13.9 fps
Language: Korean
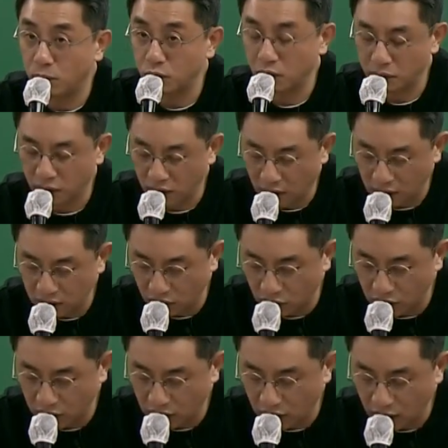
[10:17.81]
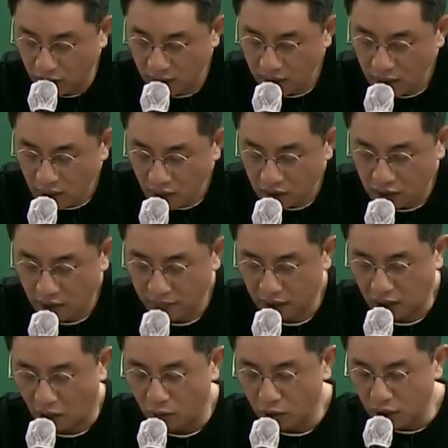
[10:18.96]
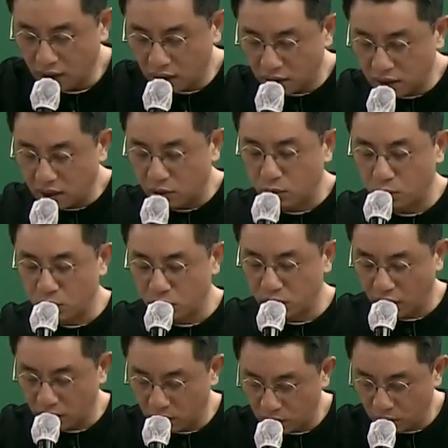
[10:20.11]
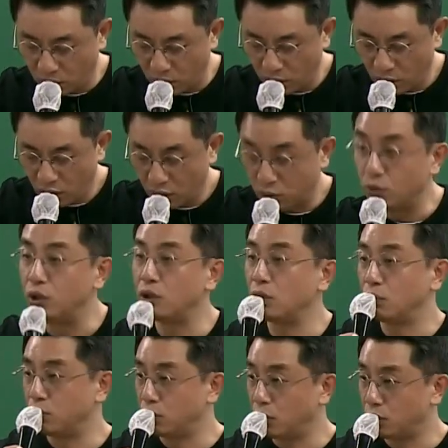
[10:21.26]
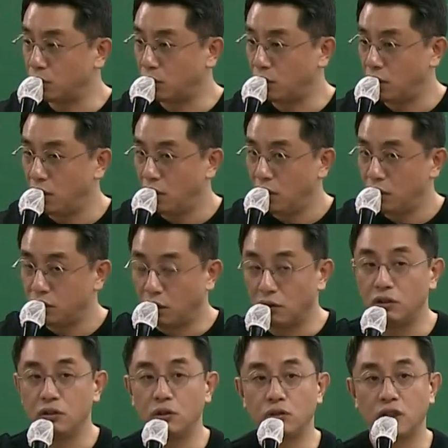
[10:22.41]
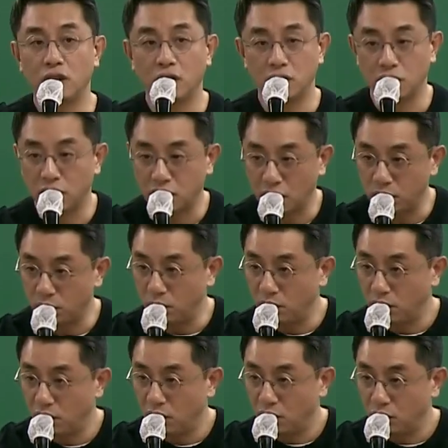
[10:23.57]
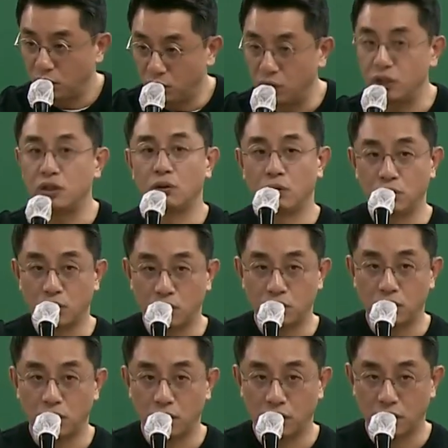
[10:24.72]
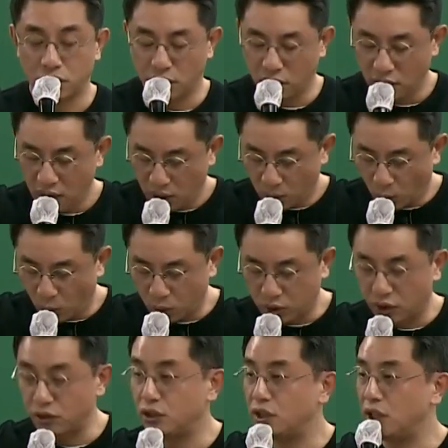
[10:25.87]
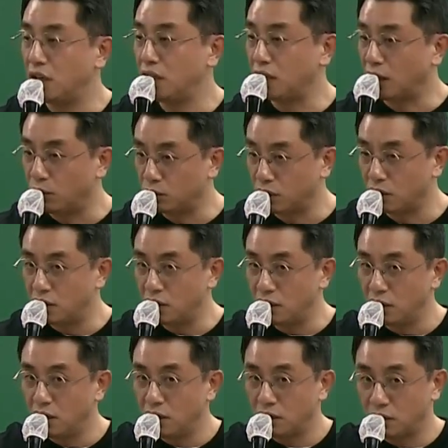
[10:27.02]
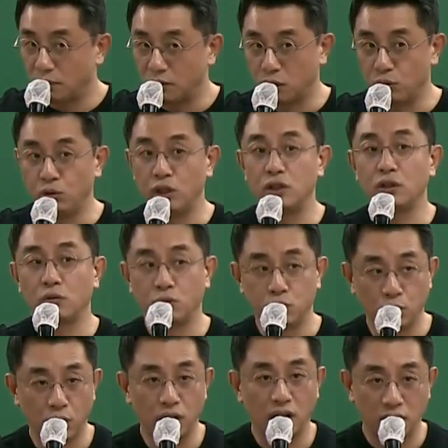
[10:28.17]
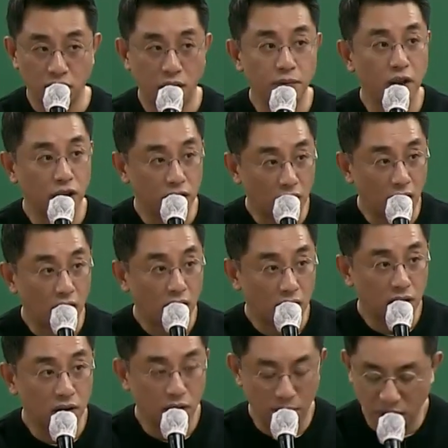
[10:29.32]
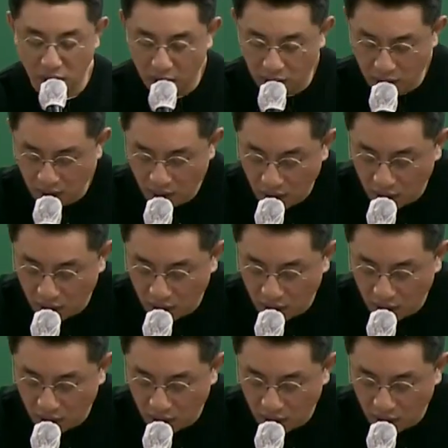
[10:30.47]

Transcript: 복잡성이 낮은 거니까. 그 다음에 다원화된 의사소통 채널도 유기적 구조죠. 적응 규칙과 절차도 유기적 구조죠. 그래서 요 선지의 내용들은 전부 다 유기적 구조에 대한 설명이다 라는 겁니다.